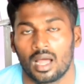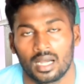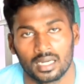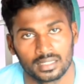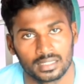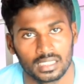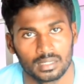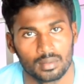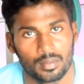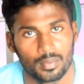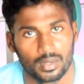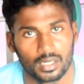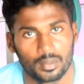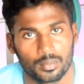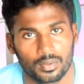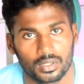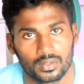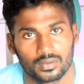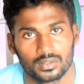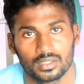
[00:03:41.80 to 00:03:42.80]
அடுத்த நம்ம பார்க்க
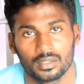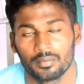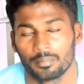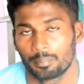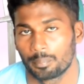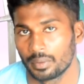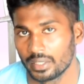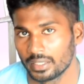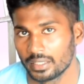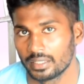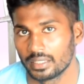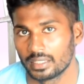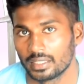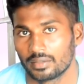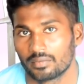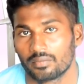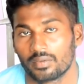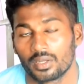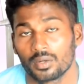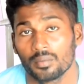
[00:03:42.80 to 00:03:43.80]
போகிறது வந்து பிடி
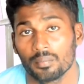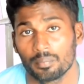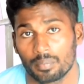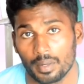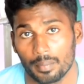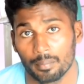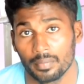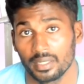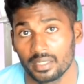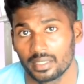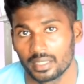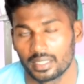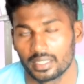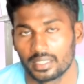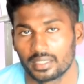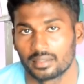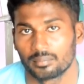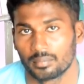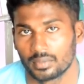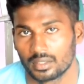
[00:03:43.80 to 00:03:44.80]
டெக்னிக் வெறும் பிரமிட்
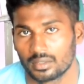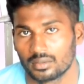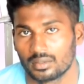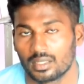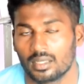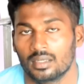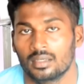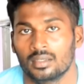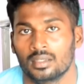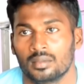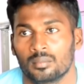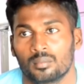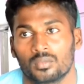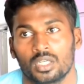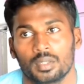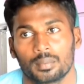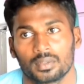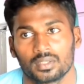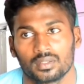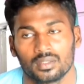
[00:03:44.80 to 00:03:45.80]
டெக்னிக் மட்டும்தான்
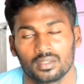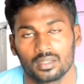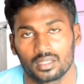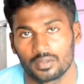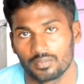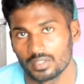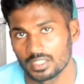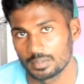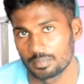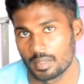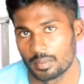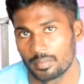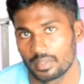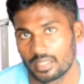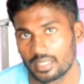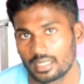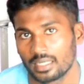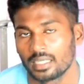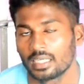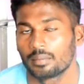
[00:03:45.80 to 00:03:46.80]
முன்னாடி பார்த்தது ரிவர்ஸ்
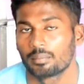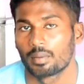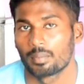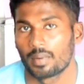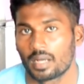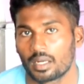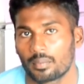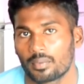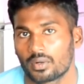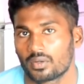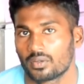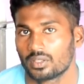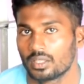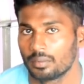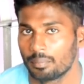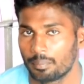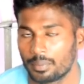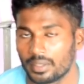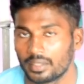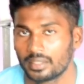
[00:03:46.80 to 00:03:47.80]
பிரமிட் டெக்னிக் இப்போ பார்க்க போகிறது
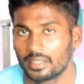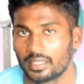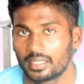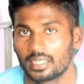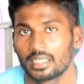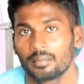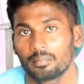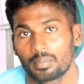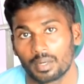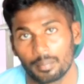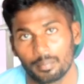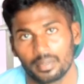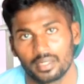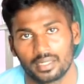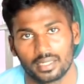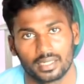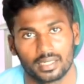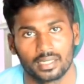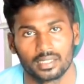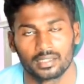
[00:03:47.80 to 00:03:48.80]
வந்து பிடி டெக்னிக்
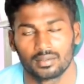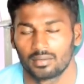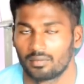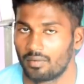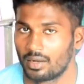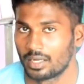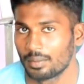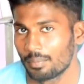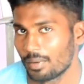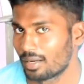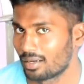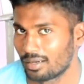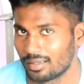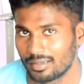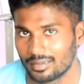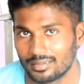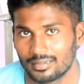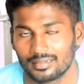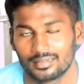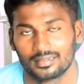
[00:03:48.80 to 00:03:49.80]
பிரமிட் டெக்னிக் வாங்க பார்க்கலாம்